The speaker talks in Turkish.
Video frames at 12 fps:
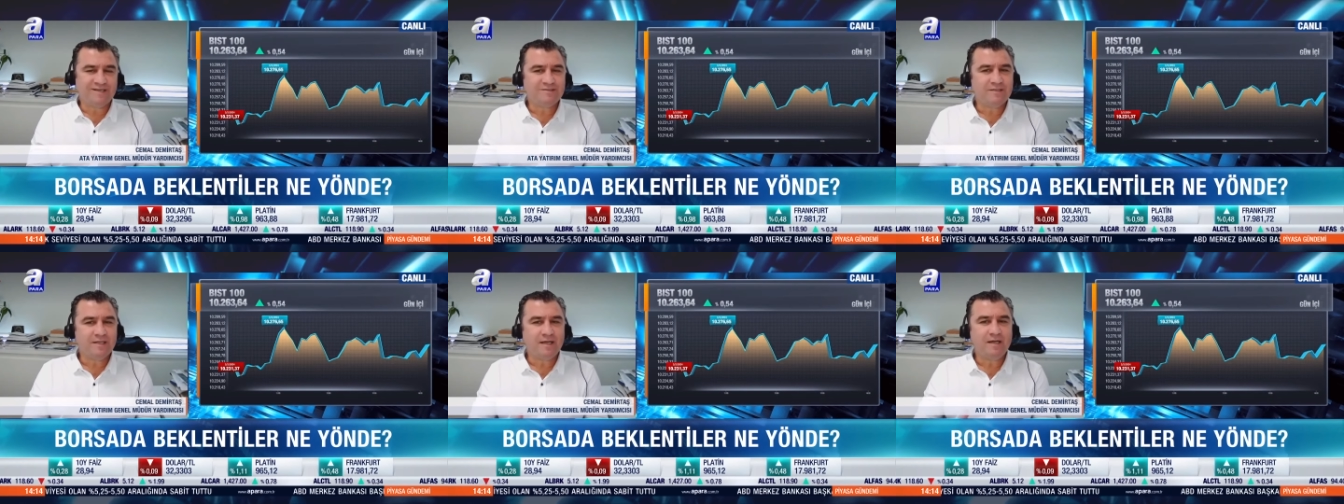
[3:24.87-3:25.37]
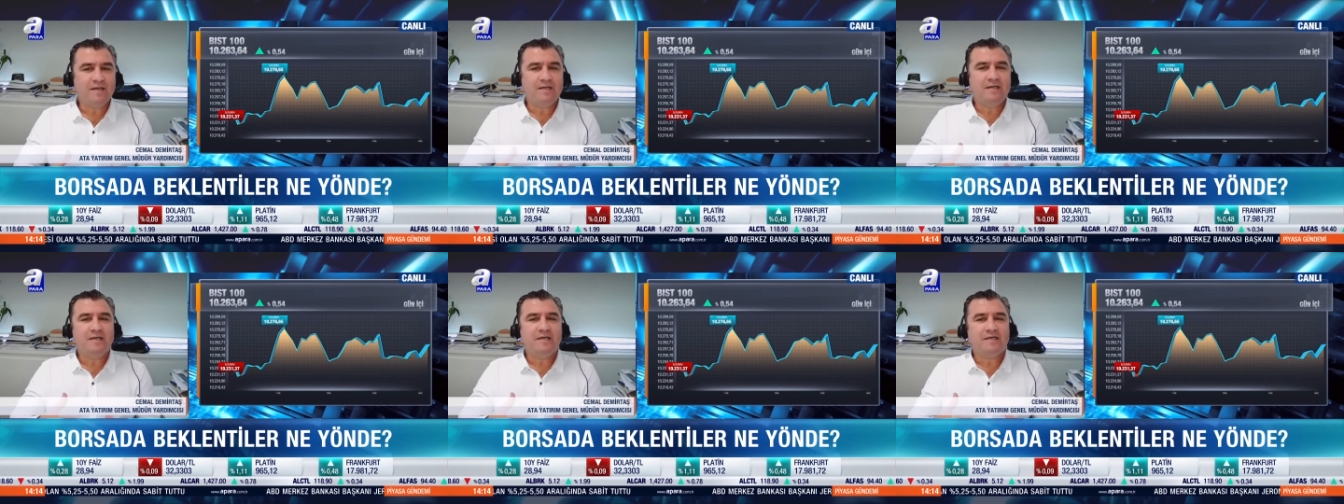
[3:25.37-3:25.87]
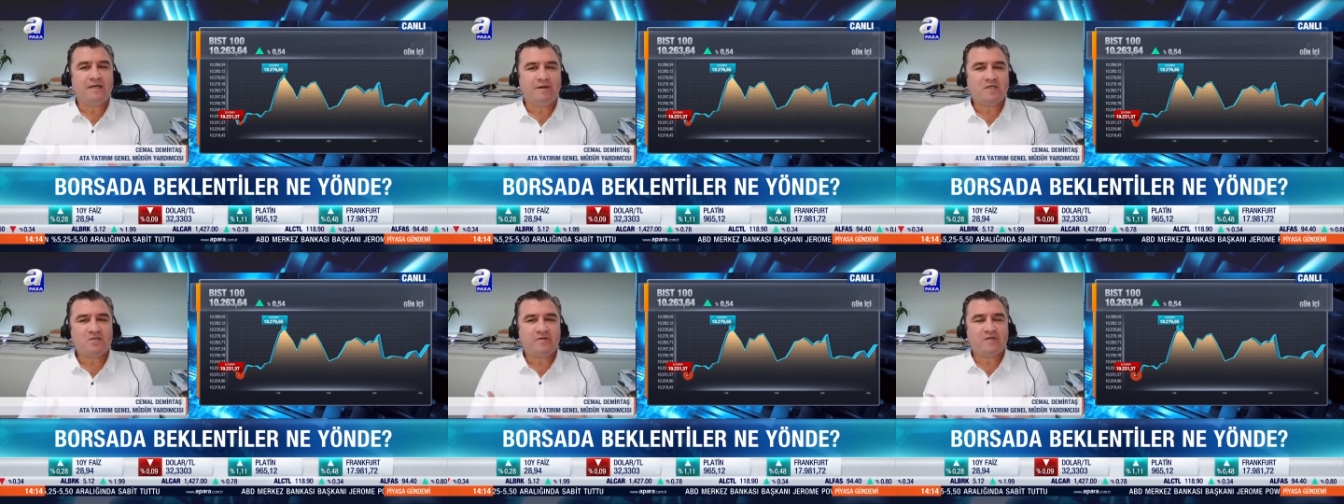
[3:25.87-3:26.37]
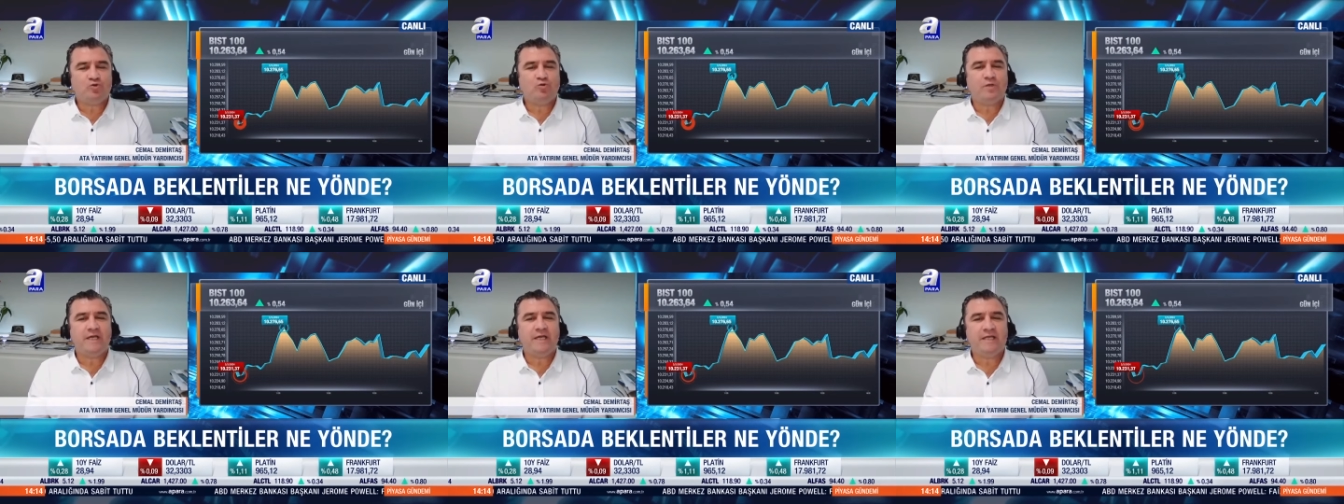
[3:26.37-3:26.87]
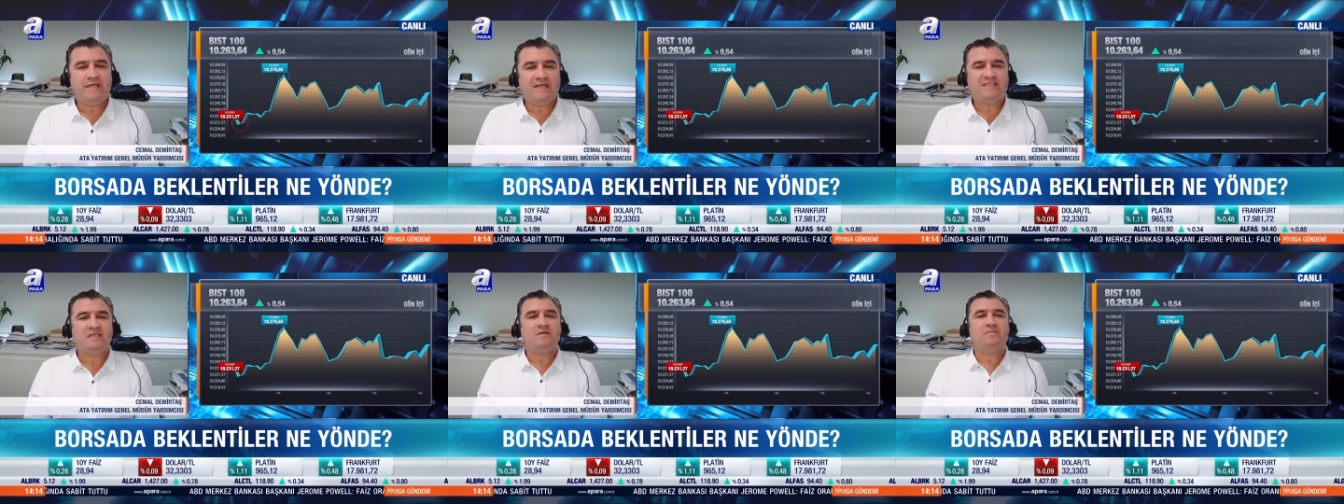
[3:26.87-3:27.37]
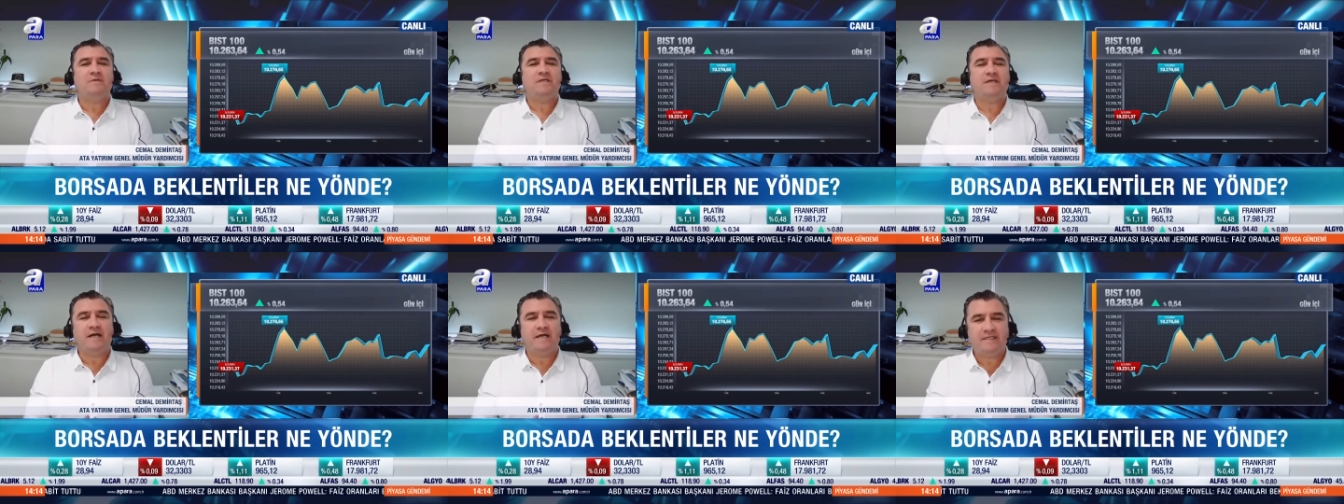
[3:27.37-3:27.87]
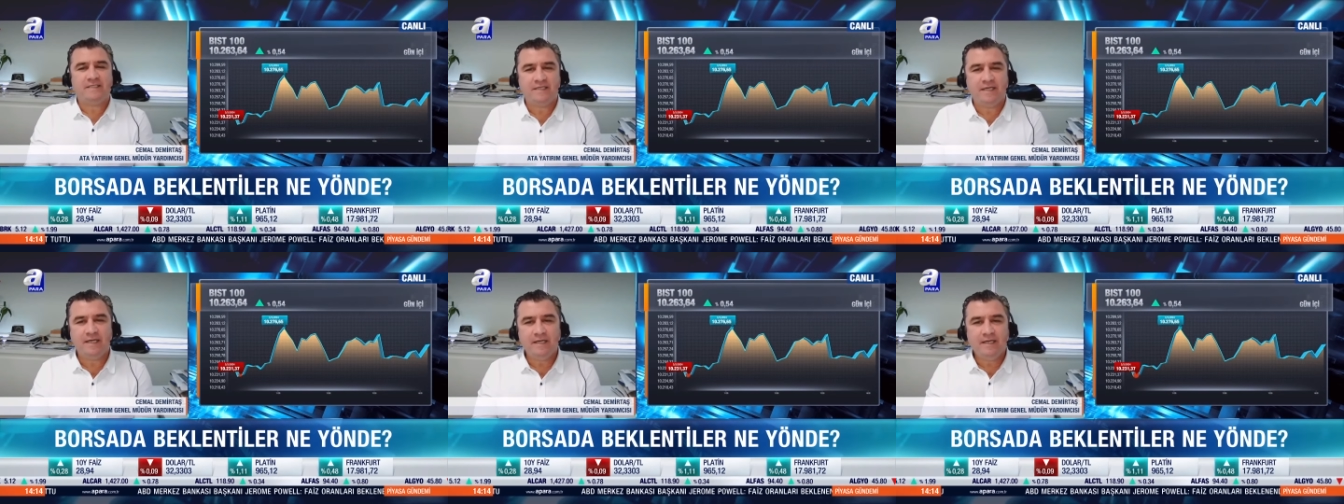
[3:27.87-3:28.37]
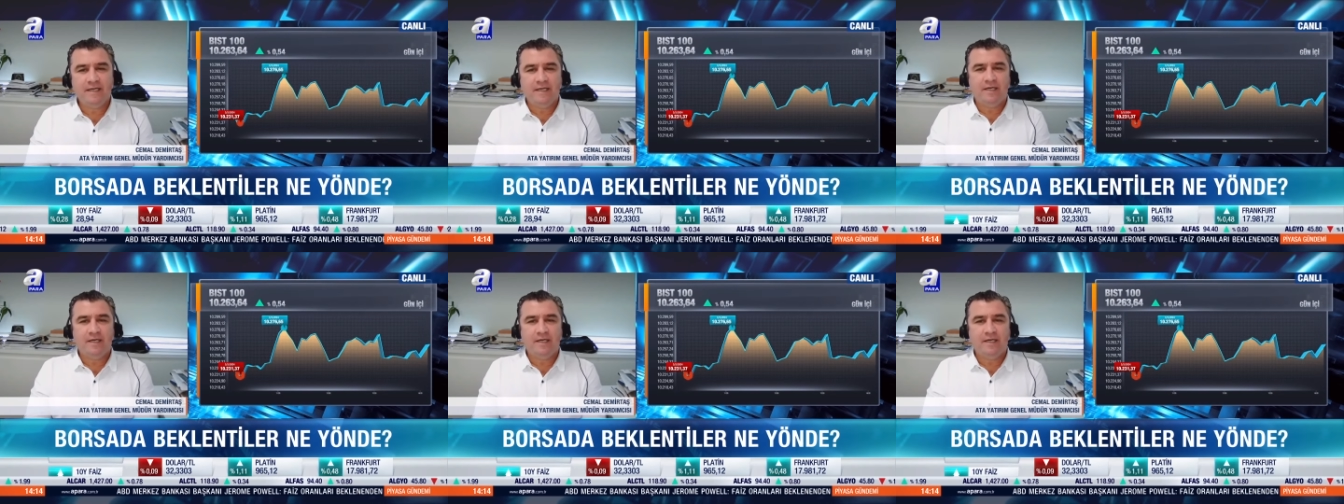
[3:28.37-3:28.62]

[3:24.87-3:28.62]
Aslında yavaş yavaş Türkiye'nin yatırım hikayesi